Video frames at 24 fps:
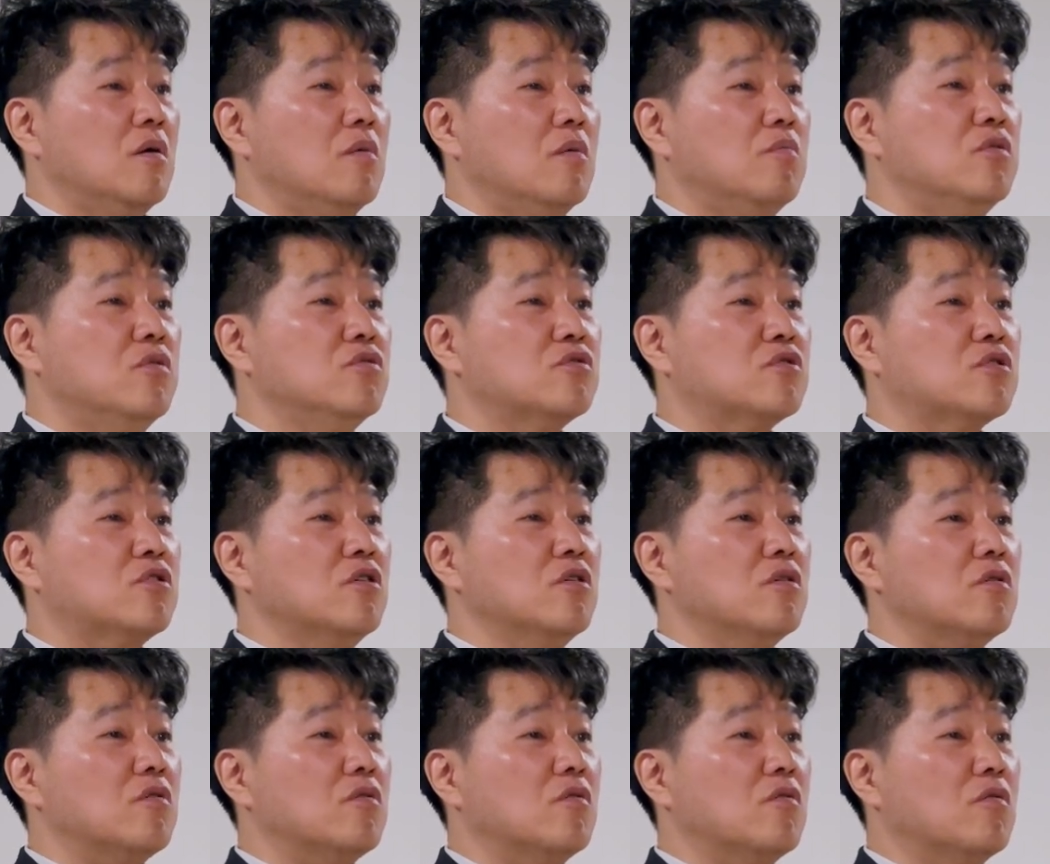
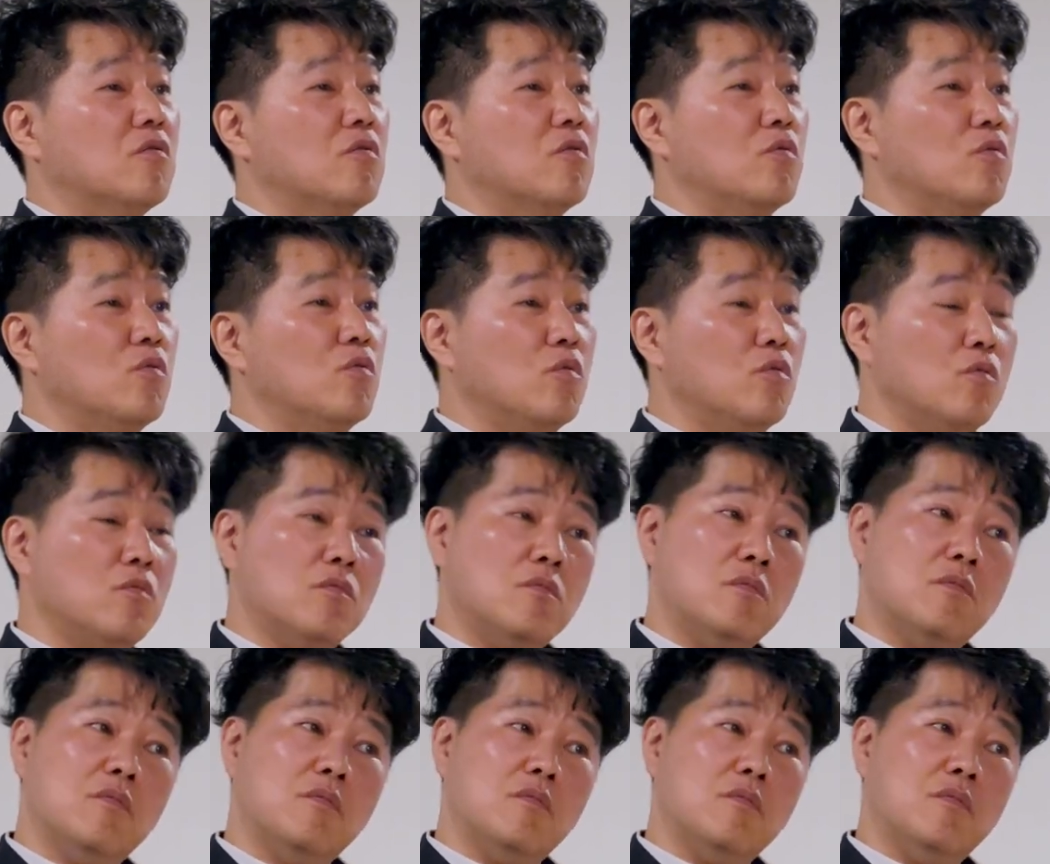문득
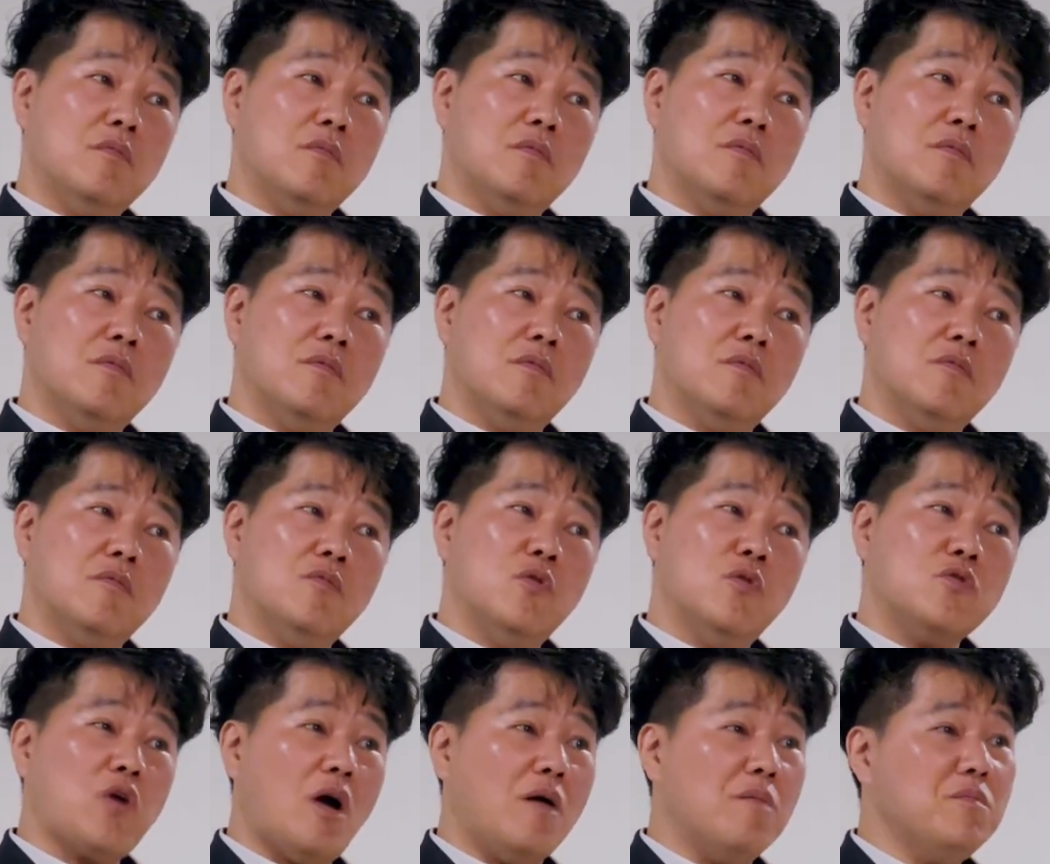
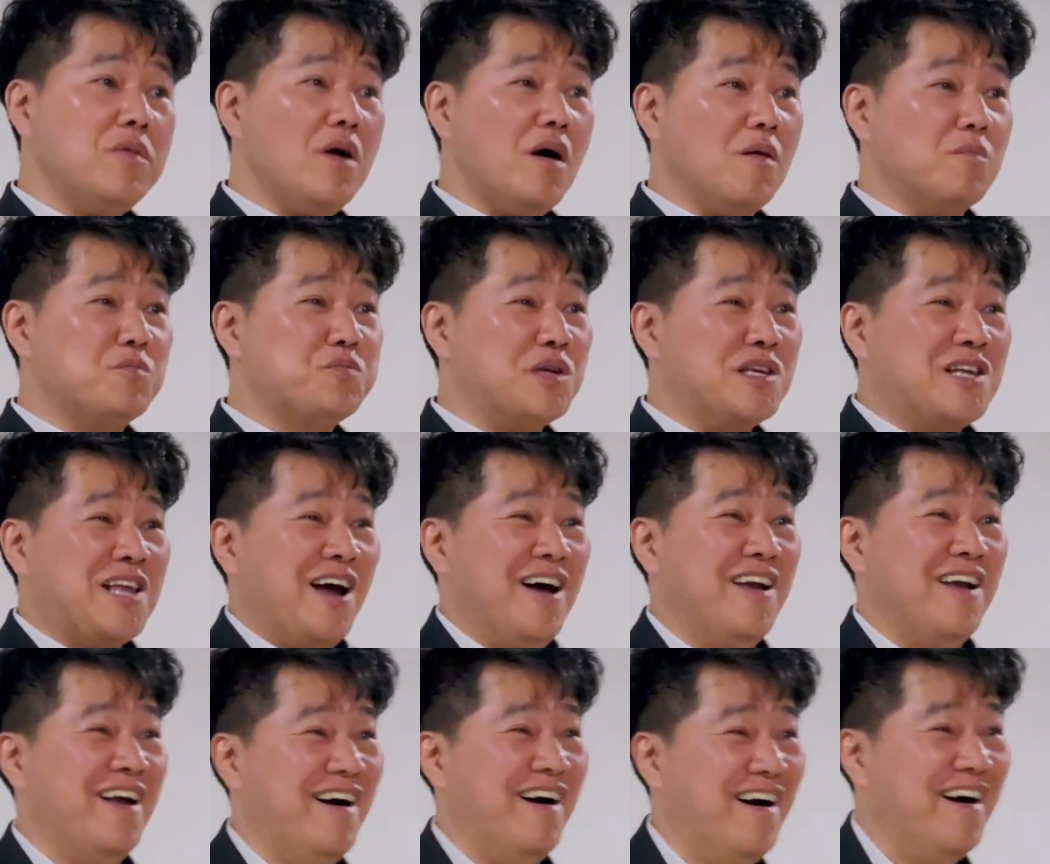너 담배 안
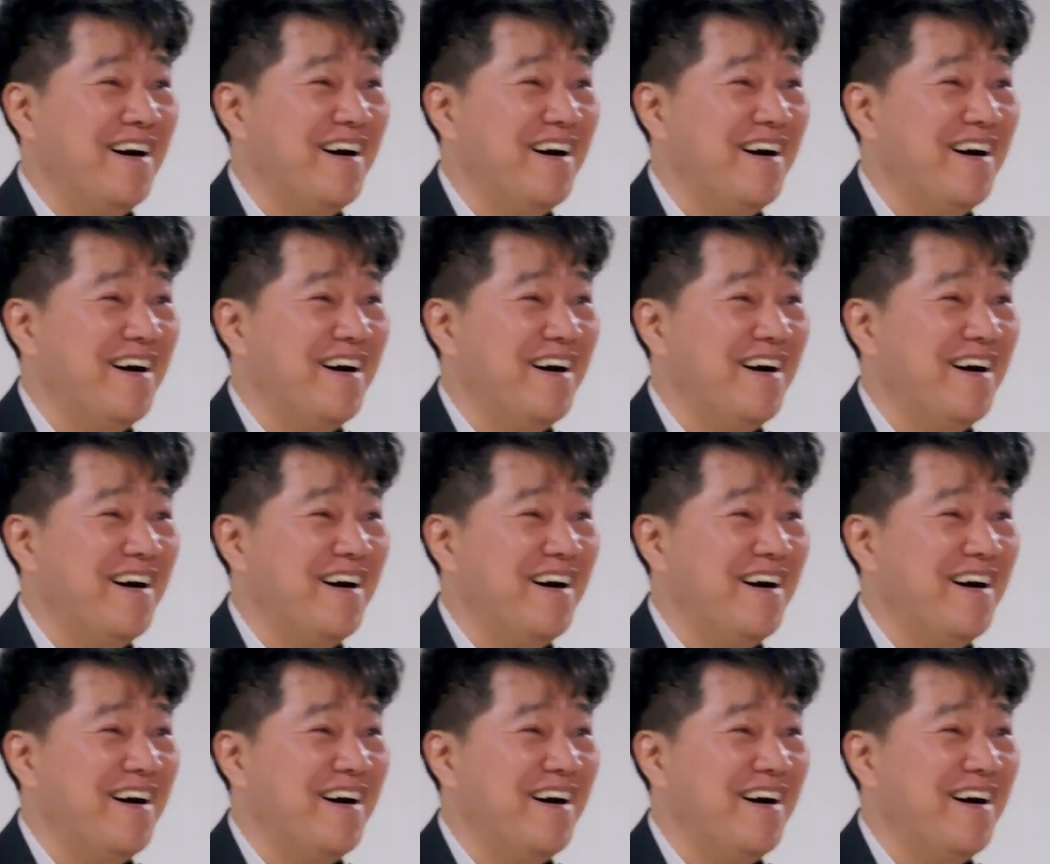피잖아.